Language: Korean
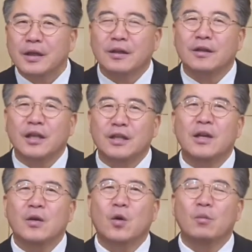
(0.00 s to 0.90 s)
그때
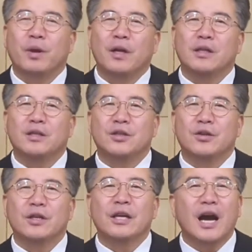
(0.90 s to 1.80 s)
실리콘밸리
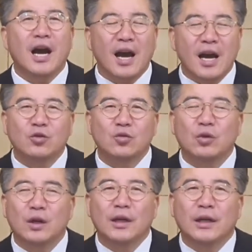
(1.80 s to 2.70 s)
지역이
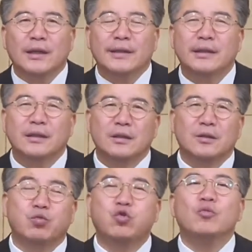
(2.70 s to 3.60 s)
아주
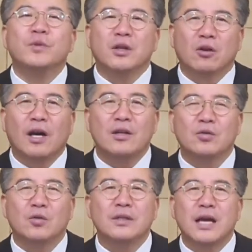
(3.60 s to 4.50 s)
그 붐이
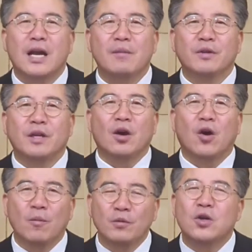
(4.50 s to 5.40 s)
일어가지고 사람들이
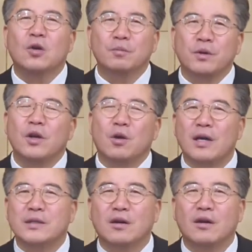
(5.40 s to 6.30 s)
엄청
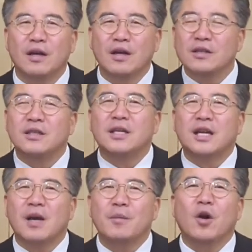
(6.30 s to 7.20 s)
밀려와서
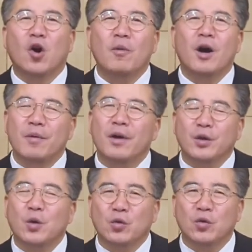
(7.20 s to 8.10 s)
집값이
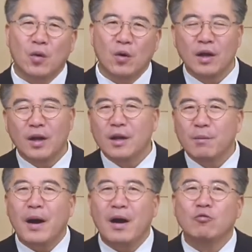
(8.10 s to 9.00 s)
어마어마하게 오르고
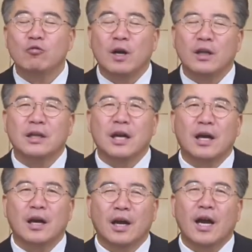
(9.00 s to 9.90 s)

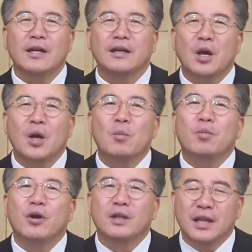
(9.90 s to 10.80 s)
방구하기가 하늘에
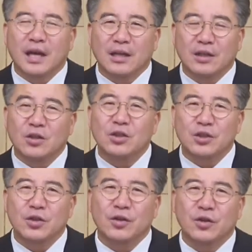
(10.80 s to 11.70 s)
별 따기던
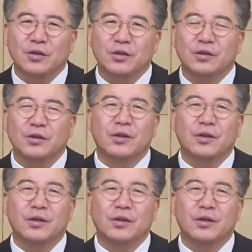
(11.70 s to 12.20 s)
시절이었거든요.